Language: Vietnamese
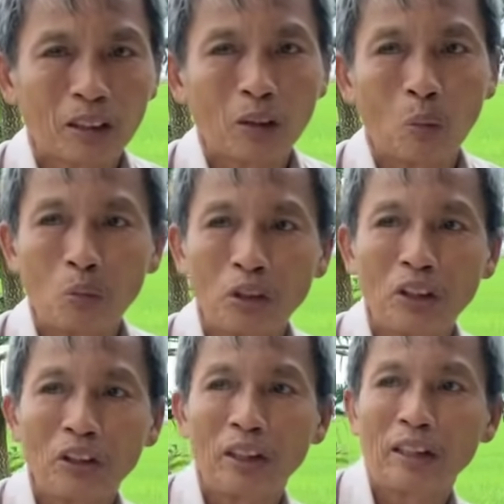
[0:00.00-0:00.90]
cũng
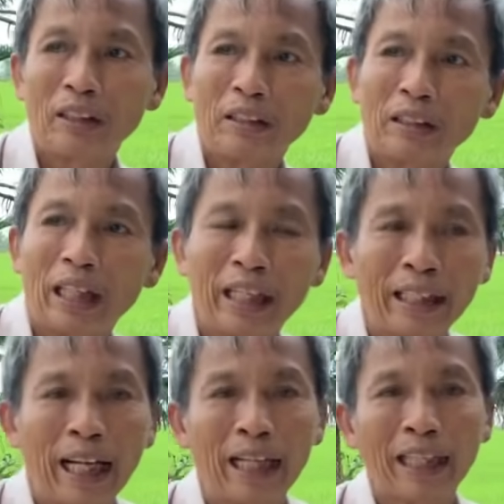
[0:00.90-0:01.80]
như về
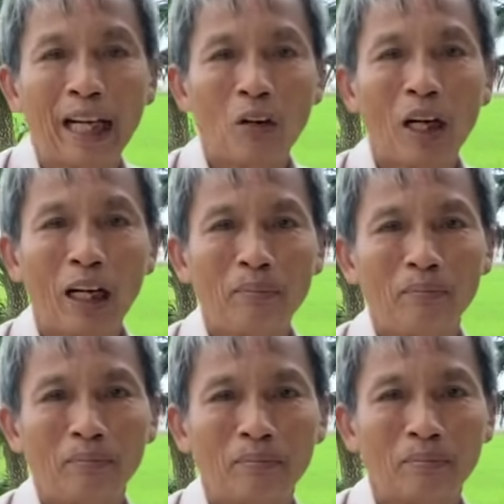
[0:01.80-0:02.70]
nạn đau ốm
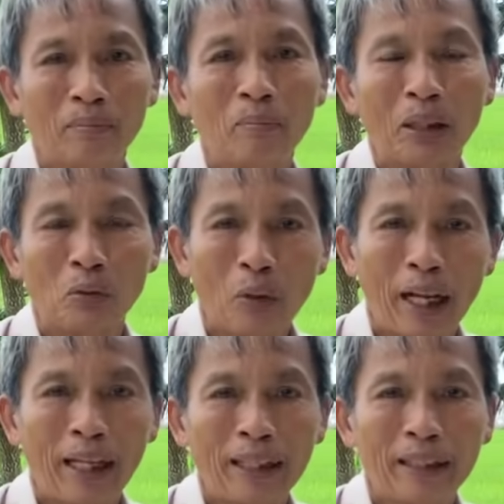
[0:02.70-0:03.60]
bệnh
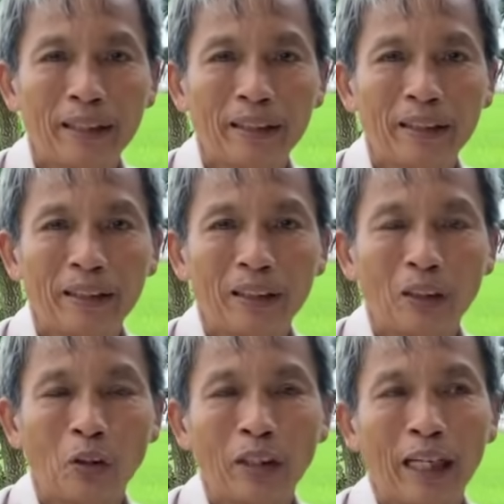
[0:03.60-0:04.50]
hoạn
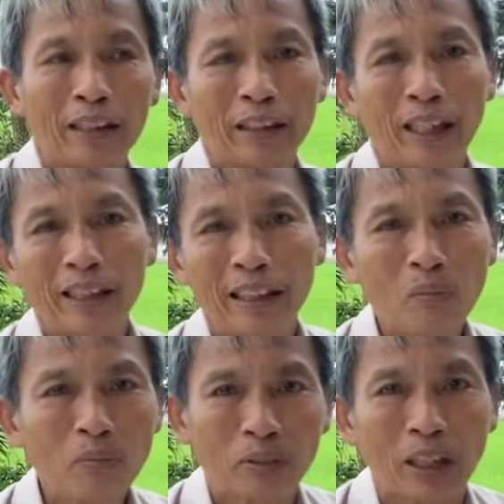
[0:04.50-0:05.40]
rồi nạn chết chóc
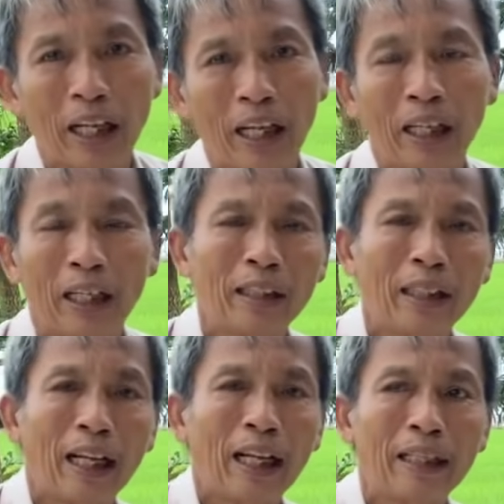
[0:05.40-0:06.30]
về đó
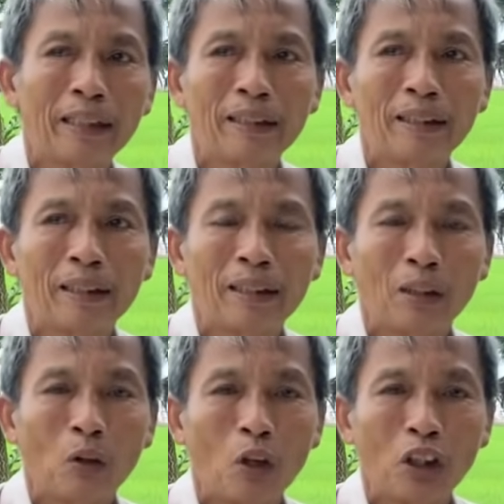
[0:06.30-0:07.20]
là
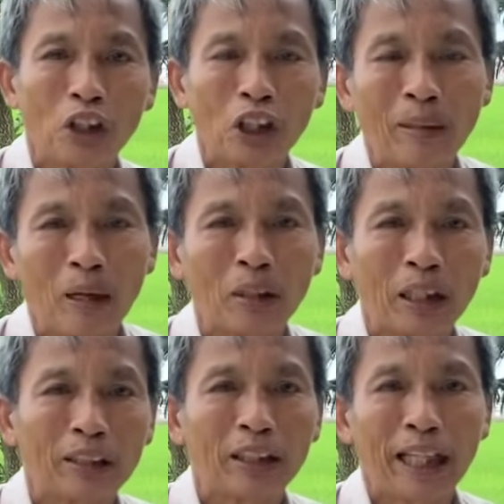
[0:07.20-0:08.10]
con người bạo lực
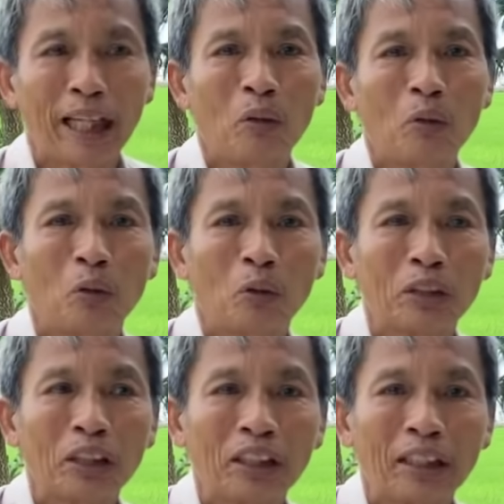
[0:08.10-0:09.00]
với nhau vì
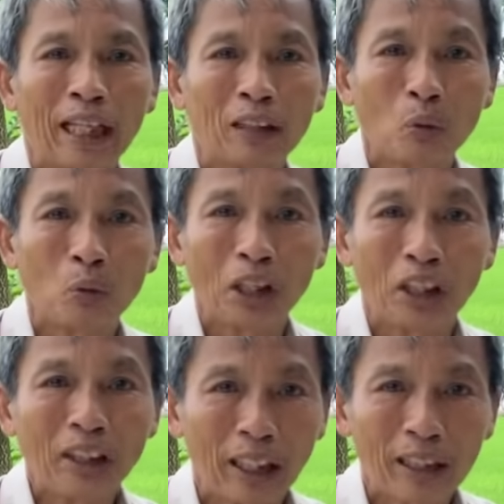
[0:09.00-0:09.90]
gì nạn thú
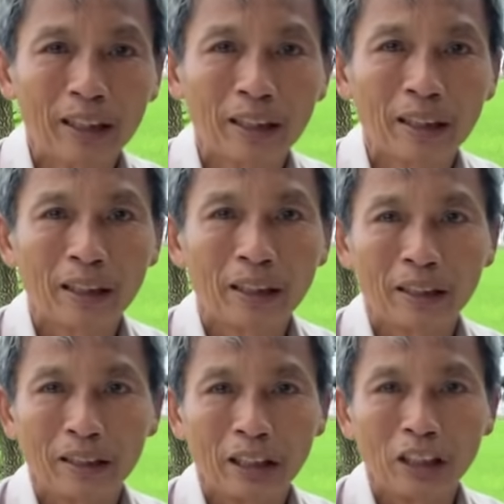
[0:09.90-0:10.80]
dữ nữa
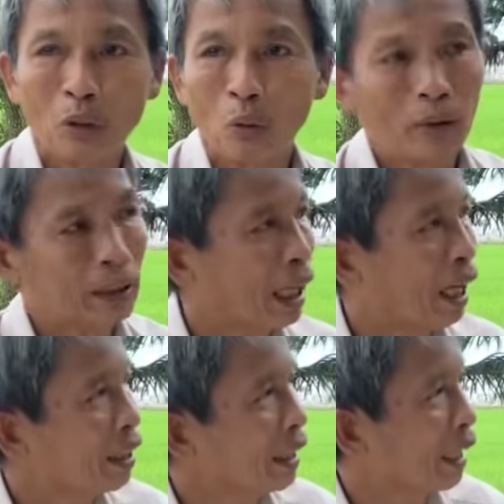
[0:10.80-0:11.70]
ví dụ bây
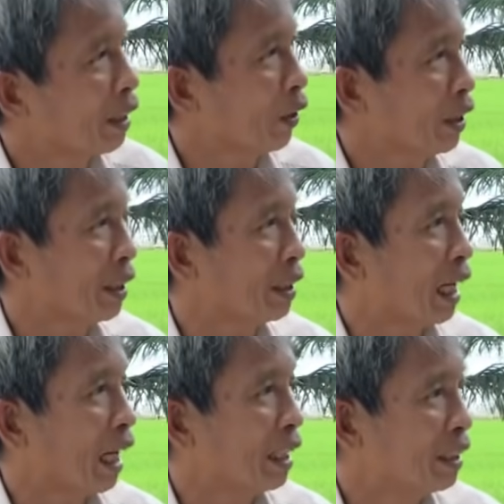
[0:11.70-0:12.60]
giờ ngài nói là